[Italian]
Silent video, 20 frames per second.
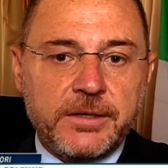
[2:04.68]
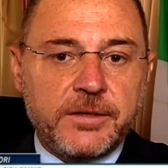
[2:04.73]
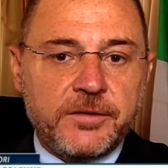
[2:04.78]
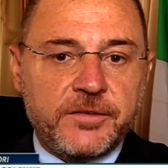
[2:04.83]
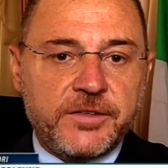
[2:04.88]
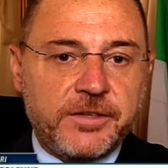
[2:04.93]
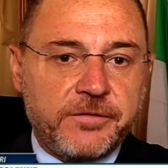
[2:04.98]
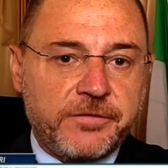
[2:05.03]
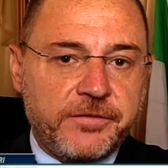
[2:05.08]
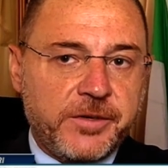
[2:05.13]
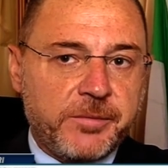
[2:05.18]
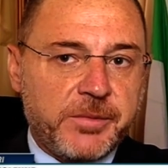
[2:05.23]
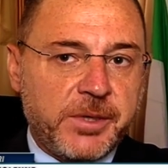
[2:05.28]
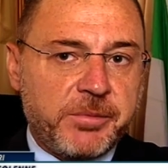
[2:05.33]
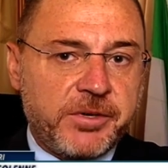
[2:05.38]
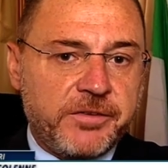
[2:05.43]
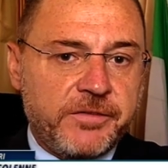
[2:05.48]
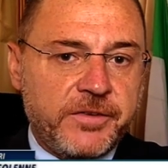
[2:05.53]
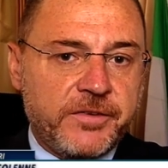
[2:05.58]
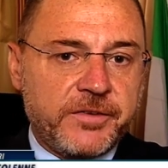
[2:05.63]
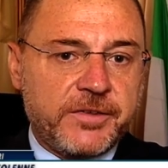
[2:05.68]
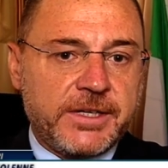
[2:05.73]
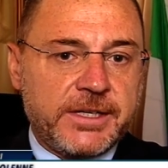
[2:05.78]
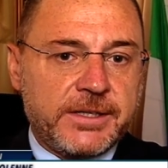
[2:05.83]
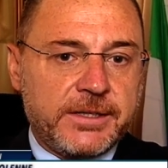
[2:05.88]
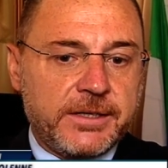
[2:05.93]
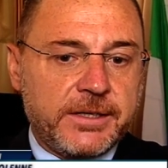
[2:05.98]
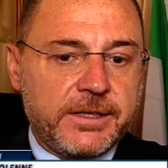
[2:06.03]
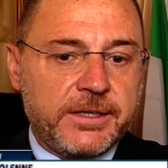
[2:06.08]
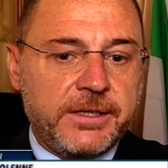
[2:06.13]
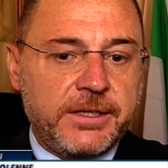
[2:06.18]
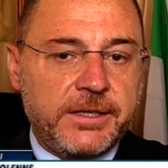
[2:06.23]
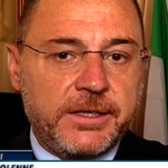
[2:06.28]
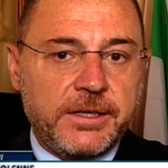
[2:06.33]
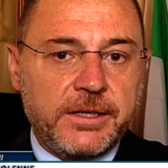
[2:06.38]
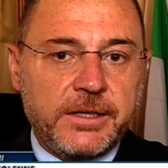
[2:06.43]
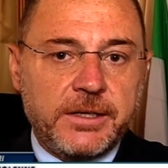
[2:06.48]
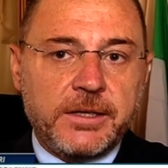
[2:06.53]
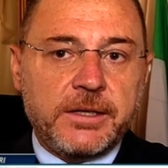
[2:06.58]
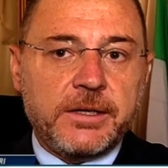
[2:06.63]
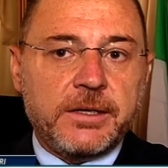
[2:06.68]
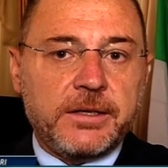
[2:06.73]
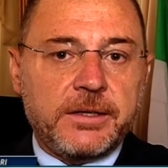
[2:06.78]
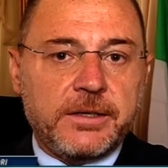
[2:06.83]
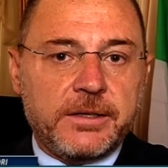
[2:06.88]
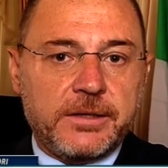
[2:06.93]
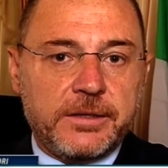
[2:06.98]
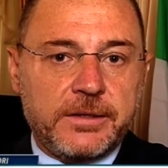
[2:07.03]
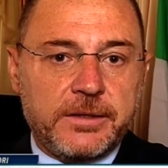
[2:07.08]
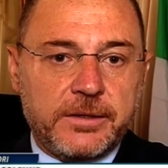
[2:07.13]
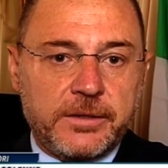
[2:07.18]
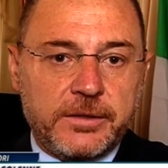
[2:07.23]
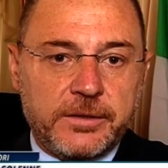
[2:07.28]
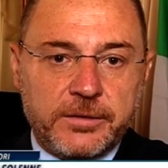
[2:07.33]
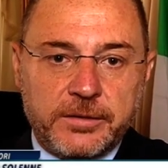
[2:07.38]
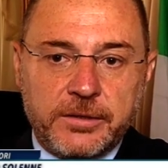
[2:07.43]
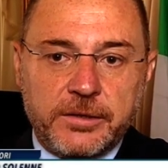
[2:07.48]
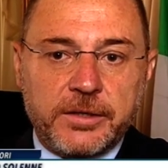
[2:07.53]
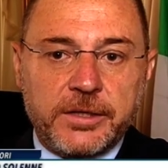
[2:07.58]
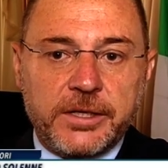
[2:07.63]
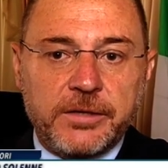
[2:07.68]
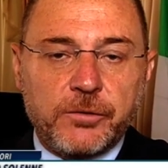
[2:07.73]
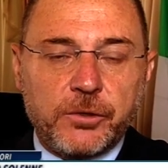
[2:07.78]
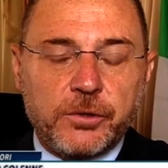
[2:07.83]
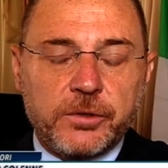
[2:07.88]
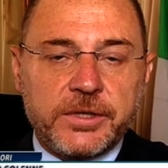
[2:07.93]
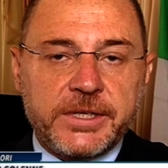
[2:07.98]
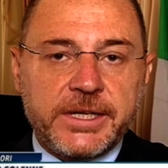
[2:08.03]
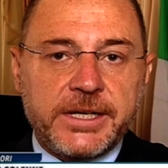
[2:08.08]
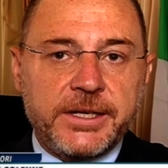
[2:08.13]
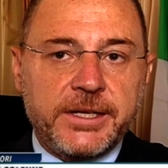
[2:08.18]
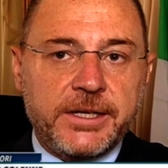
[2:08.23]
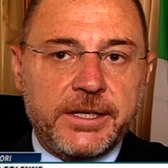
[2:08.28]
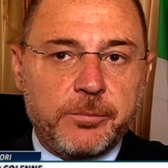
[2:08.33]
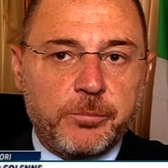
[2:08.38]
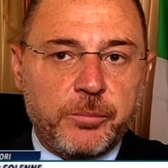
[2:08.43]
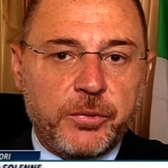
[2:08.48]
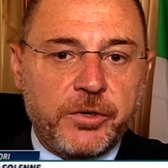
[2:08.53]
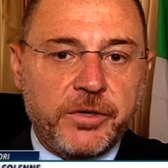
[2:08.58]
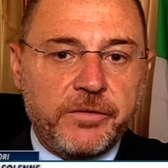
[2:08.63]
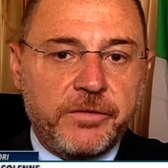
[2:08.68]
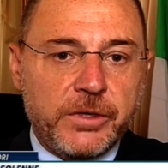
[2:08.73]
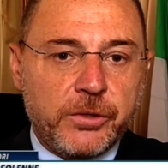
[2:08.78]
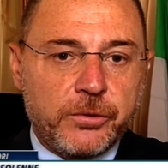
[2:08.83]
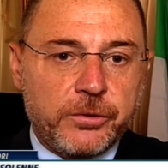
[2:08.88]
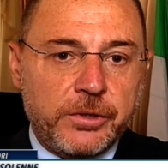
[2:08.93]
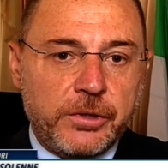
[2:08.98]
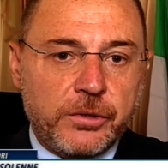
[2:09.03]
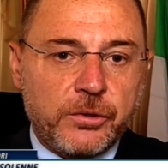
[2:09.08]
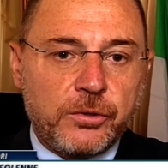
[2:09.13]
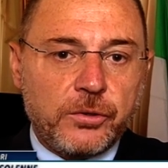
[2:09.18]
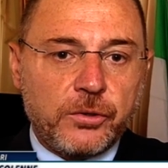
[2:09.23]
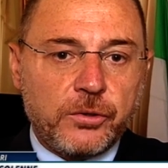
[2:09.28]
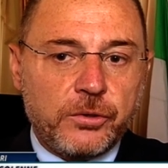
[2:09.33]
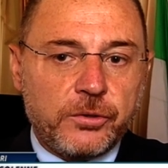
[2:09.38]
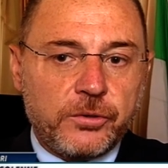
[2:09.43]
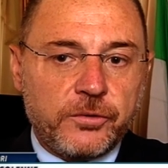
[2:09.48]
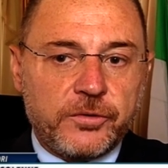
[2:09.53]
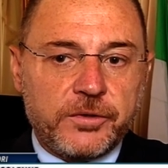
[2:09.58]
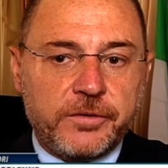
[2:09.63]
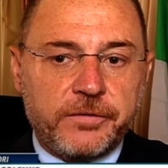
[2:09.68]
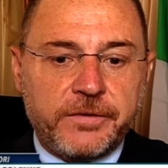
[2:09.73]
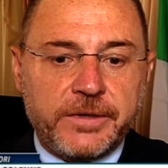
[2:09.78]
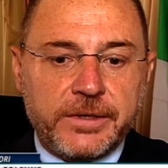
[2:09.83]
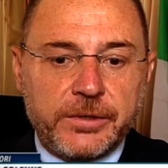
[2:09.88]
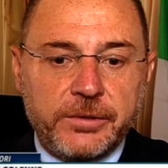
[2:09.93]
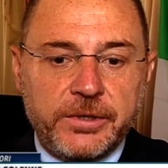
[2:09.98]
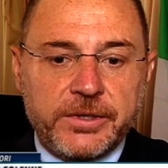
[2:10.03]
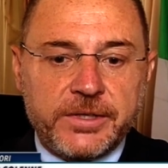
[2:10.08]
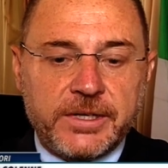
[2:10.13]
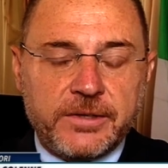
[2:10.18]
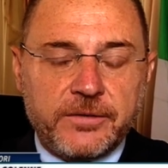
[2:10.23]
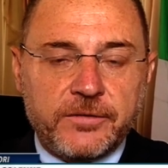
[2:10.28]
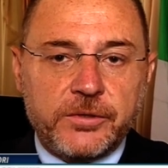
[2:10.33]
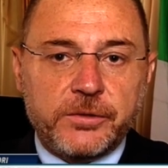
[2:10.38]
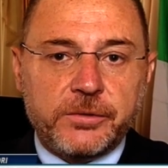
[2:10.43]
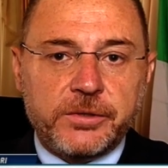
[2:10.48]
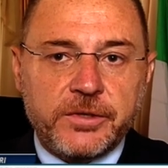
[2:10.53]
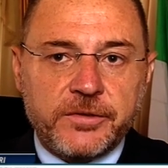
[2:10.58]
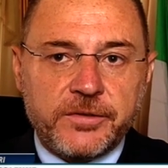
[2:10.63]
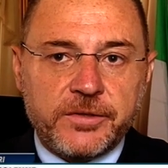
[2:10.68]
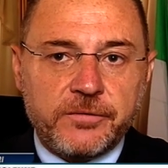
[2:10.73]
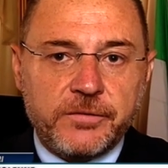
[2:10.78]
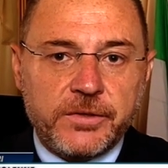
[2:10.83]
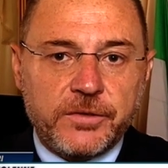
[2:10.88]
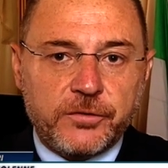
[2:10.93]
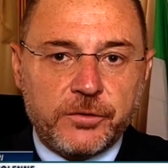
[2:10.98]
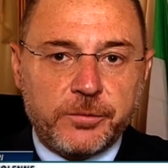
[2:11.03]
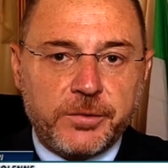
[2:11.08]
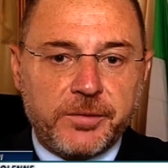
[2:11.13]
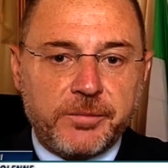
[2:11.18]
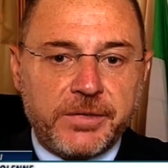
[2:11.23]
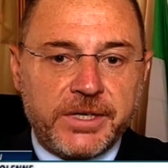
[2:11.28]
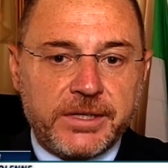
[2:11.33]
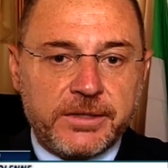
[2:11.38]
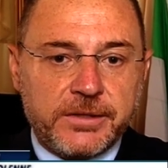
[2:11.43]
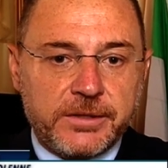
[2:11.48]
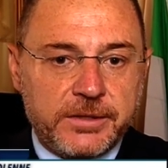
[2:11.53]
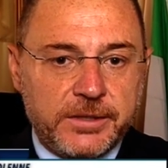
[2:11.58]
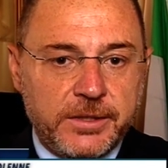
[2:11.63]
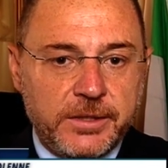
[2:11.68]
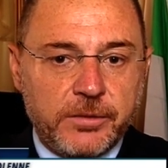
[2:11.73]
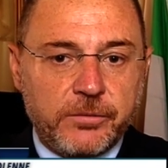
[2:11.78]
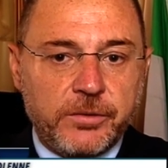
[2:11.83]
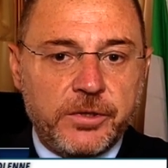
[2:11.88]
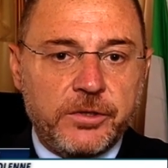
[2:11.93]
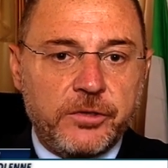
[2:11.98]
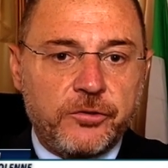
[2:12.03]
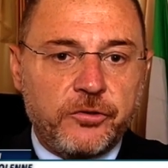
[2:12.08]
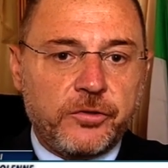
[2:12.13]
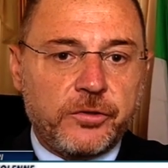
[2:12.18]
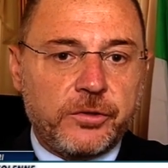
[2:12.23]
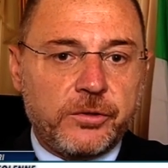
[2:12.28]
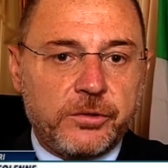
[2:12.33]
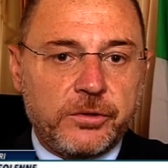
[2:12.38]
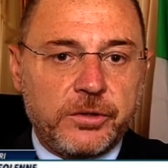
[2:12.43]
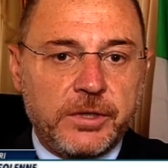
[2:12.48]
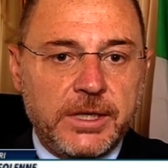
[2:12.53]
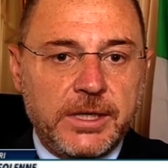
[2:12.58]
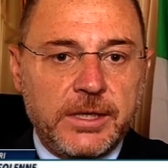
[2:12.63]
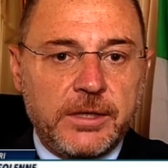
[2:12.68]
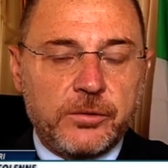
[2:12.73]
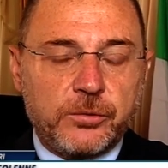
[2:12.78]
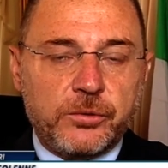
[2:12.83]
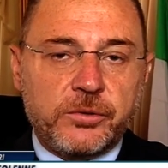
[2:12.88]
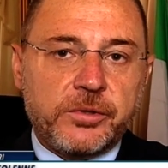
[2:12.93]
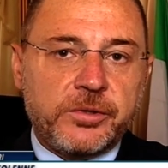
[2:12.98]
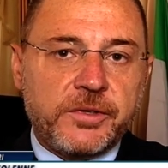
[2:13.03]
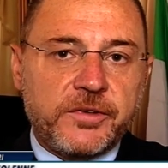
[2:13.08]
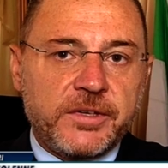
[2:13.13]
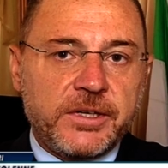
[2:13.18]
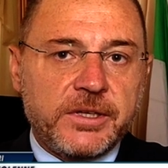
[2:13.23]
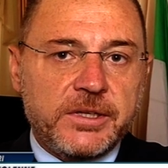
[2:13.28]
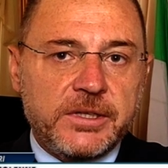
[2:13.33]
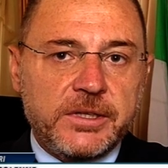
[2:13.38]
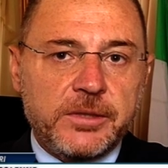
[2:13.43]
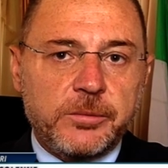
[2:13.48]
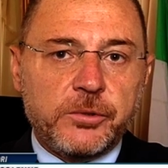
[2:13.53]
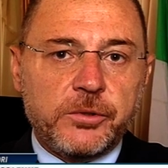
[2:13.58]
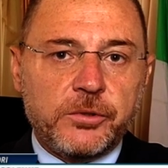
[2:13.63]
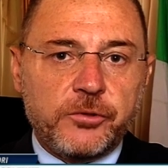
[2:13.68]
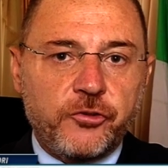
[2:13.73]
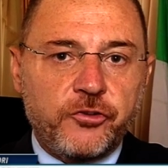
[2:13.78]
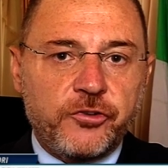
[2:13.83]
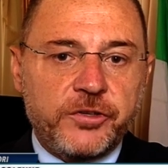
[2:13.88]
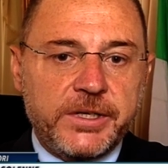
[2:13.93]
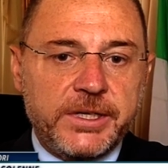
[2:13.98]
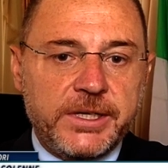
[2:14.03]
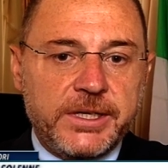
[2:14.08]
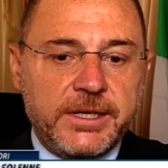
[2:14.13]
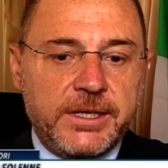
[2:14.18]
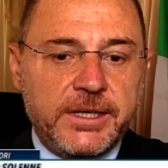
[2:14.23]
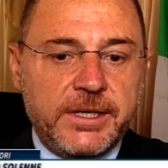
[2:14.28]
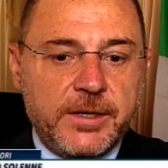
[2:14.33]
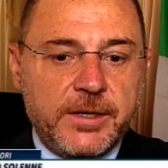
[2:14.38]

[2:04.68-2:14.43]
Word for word: sia in ferma prefissata che eh, i volontari che poi vincono il concorso e fanno il transito nel servizio permanente. Quindi ci sono tutta una serie di tipologie